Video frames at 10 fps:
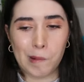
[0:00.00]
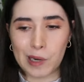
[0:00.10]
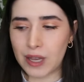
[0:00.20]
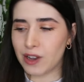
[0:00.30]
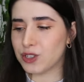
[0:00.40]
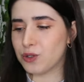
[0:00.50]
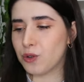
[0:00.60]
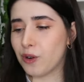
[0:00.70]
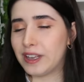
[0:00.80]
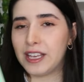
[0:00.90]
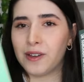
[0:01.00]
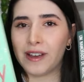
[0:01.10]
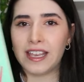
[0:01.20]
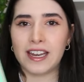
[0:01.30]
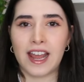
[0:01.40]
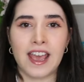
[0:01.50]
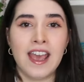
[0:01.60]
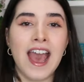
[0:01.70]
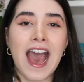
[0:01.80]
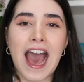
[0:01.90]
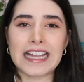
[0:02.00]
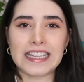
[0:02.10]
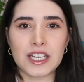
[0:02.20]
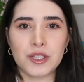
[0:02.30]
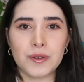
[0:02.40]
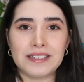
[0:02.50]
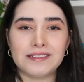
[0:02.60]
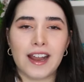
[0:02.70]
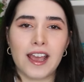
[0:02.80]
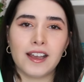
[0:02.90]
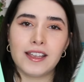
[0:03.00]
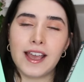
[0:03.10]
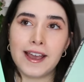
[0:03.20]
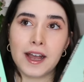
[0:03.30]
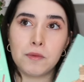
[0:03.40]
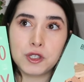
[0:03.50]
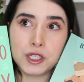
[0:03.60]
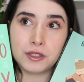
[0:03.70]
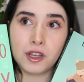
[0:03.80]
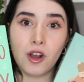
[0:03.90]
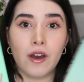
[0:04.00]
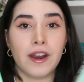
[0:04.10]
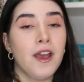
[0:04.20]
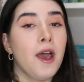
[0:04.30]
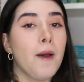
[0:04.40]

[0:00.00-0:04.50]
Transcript: Porém, eu acho que o correio aí, né, atrasou a entrega e aí acabou chegando agora.